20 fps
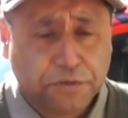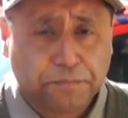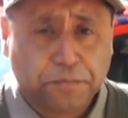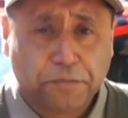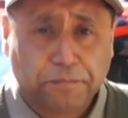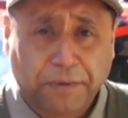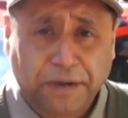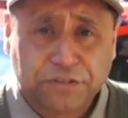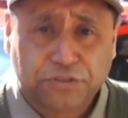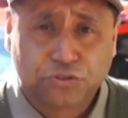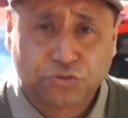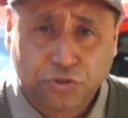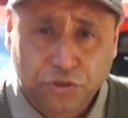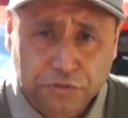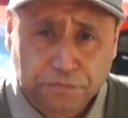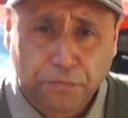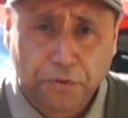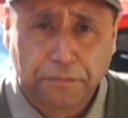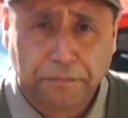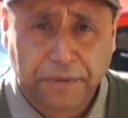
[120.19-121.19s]
e por parte
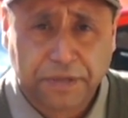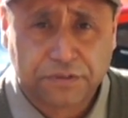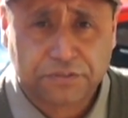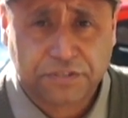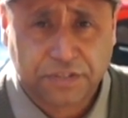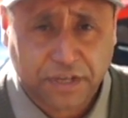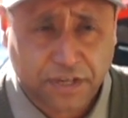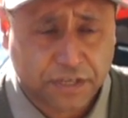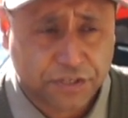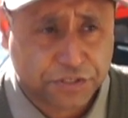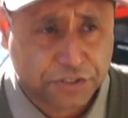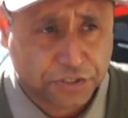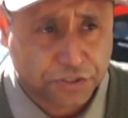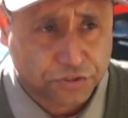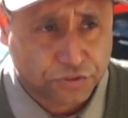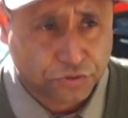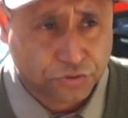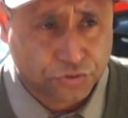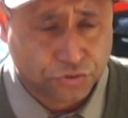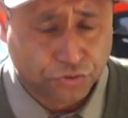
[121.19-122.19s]
dos bombeiros de
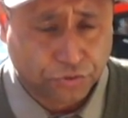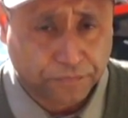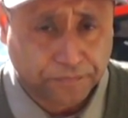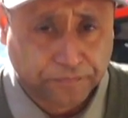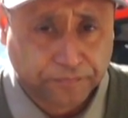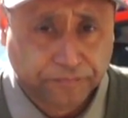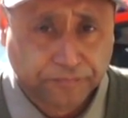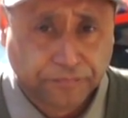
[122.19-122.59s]
Caxias do Sul.